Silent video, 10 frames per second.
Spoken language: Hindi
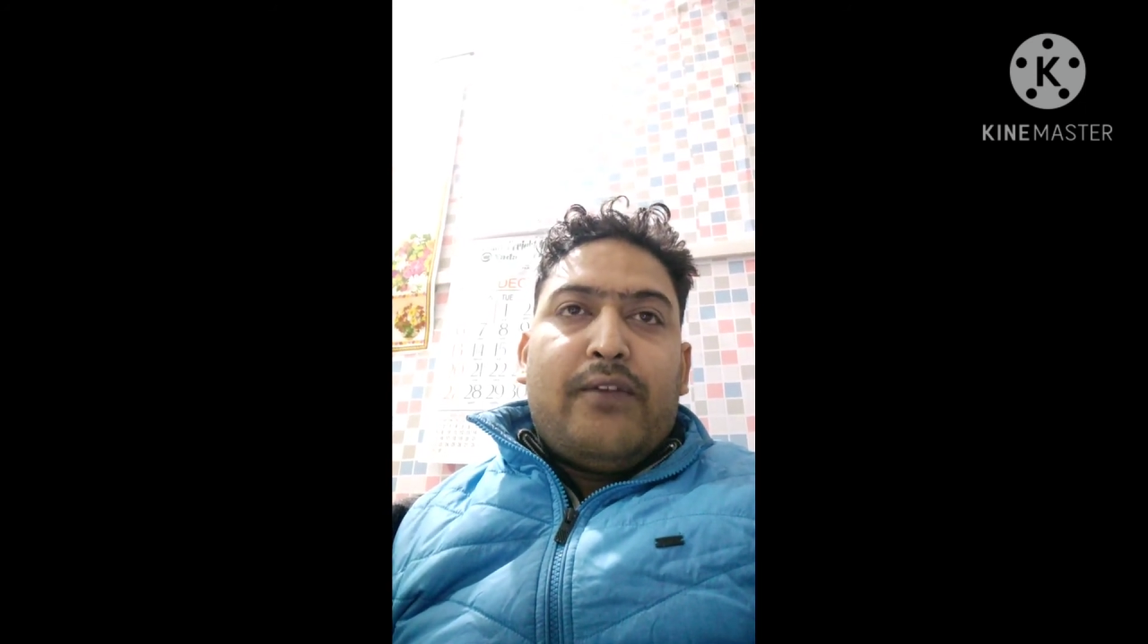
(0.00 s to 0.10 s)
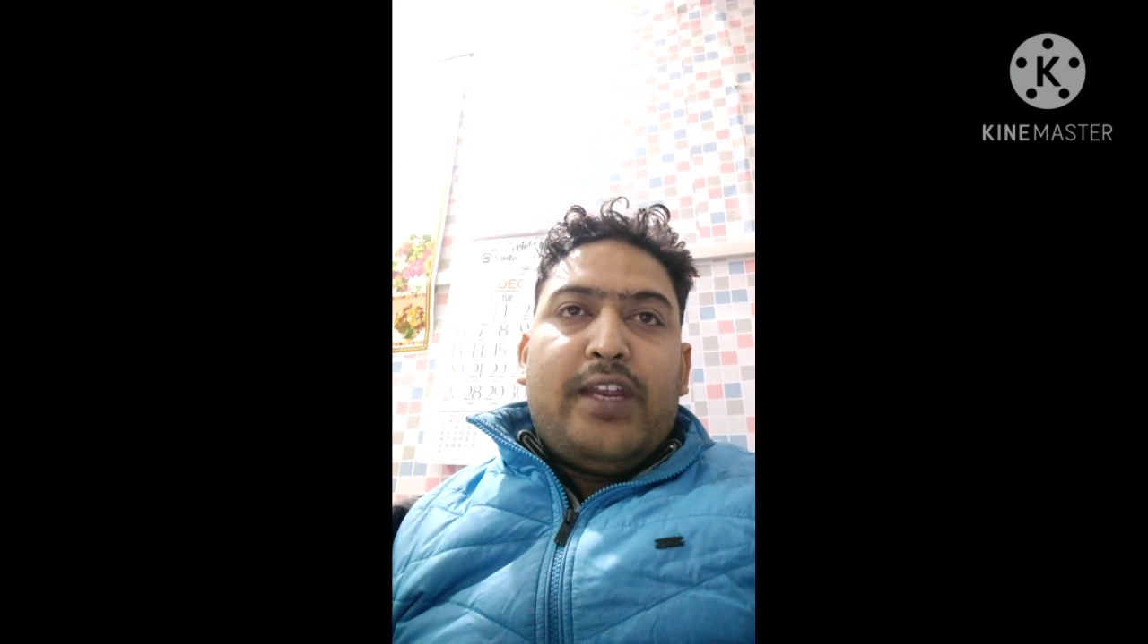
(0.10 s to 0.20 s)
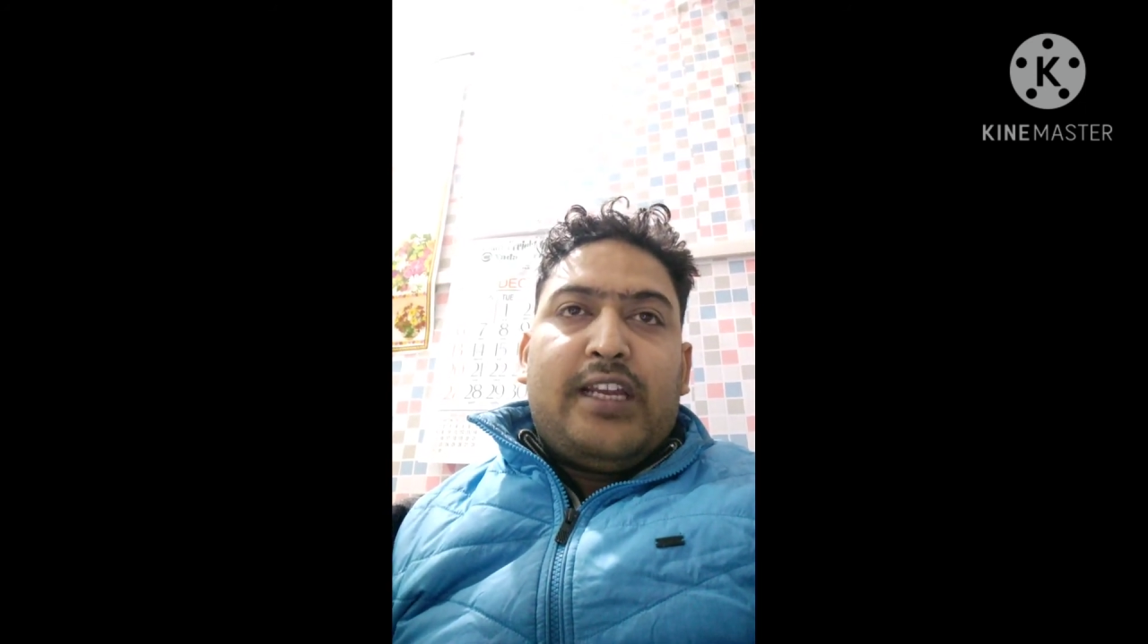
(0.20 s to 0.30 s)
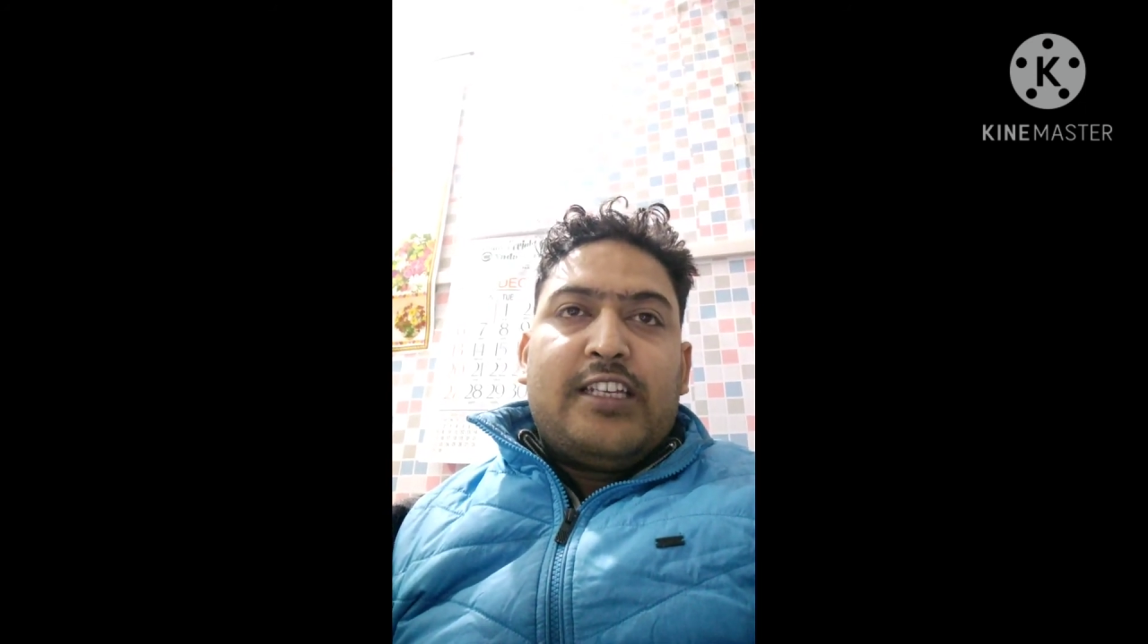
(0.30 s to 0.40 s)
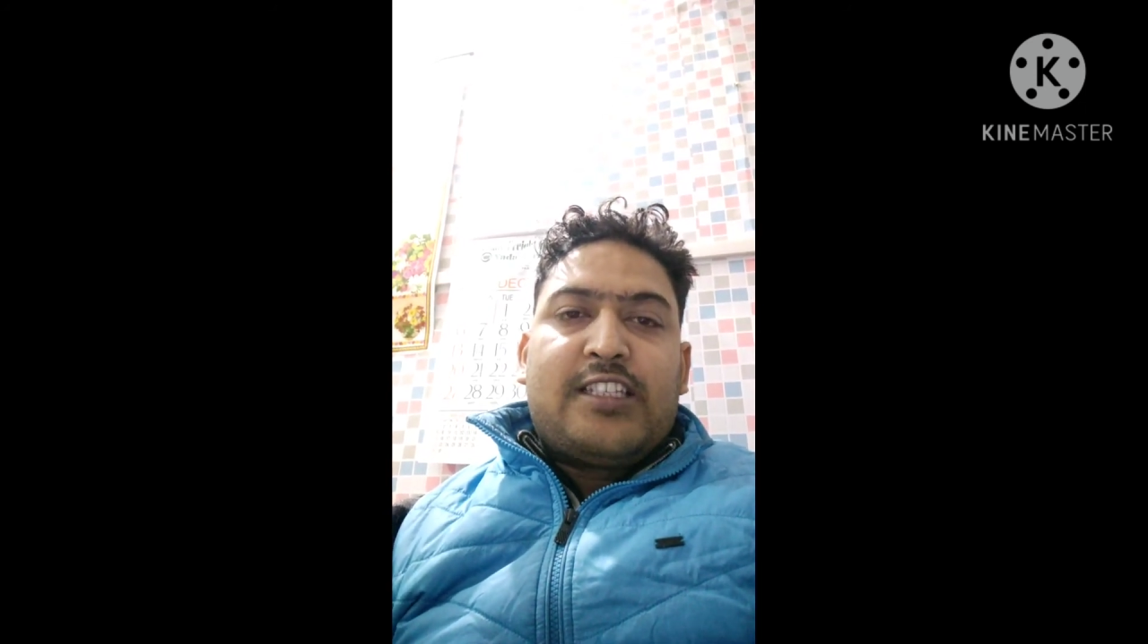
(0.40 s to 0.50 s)

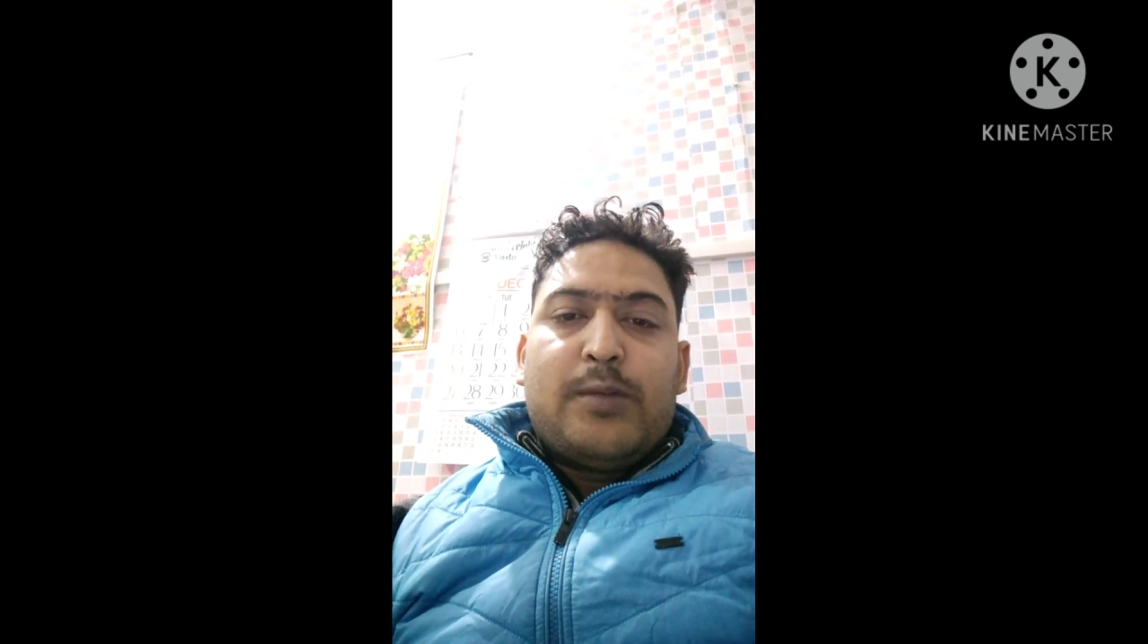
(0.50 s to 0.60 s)
वीकनेस